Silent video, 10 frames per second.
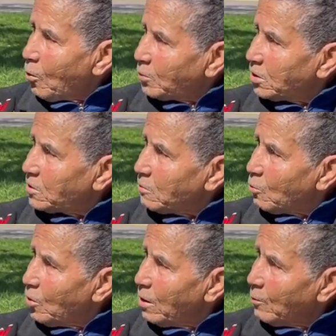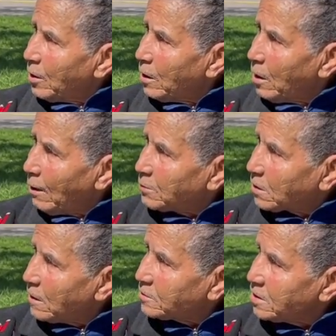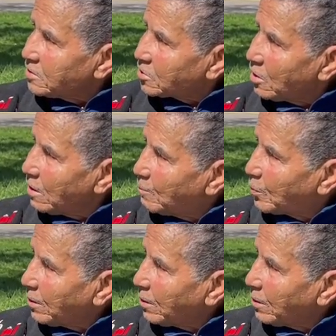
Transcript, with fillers: وبديت نقول لهم انا لعبت 30 سنه